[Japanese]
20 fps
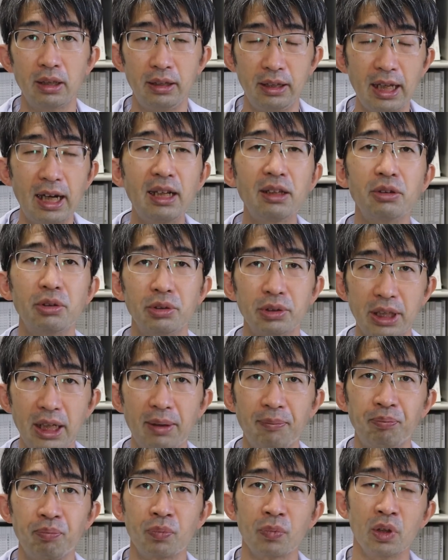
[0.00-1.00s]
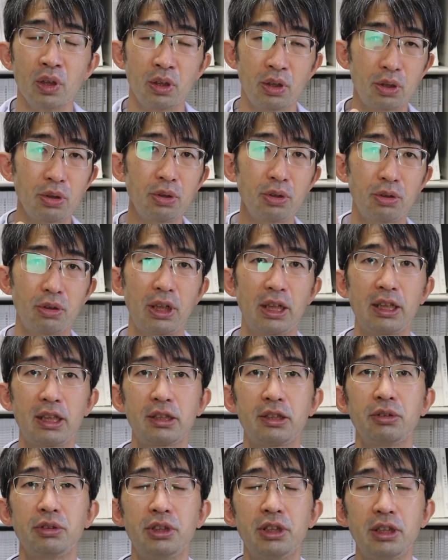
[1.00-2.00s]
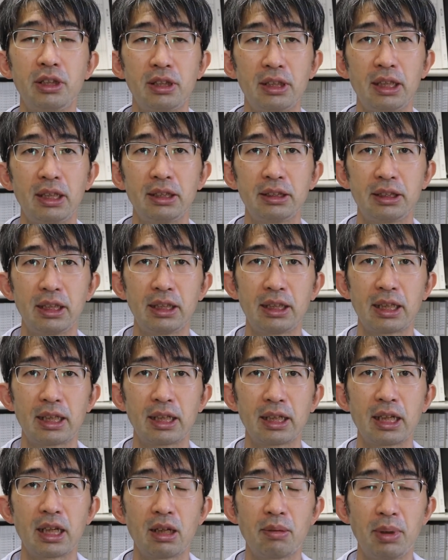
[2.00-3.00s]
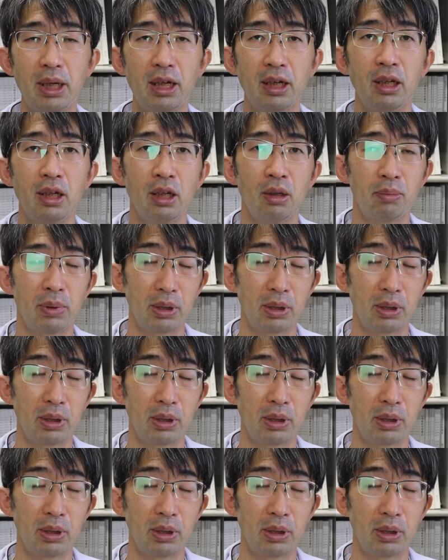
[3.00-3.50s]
なので、今日のお話を実践していただければ、